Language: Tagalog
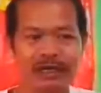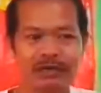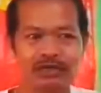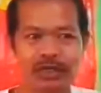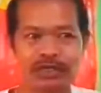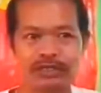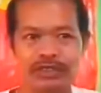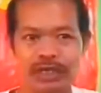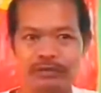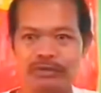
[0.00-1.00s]
usag
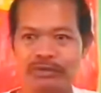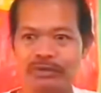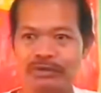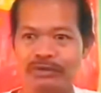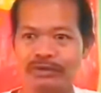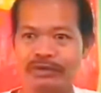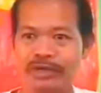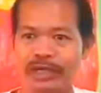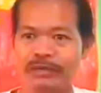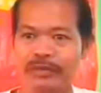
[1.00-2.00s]
sa among mga
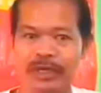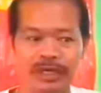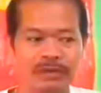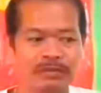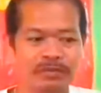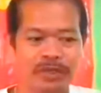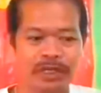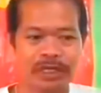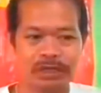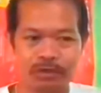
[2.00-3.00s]

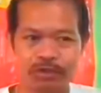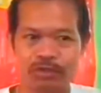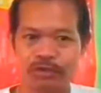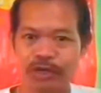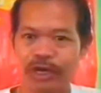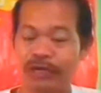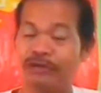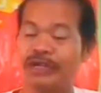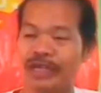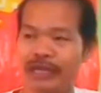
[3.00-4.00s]
ni gusto nga
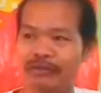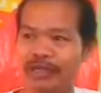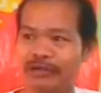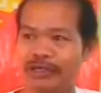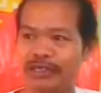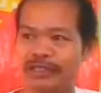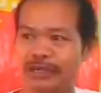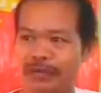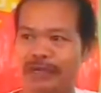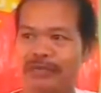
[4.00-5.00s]
adunay lagyod din
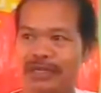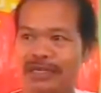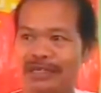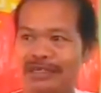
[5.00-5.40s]
sa makapalay.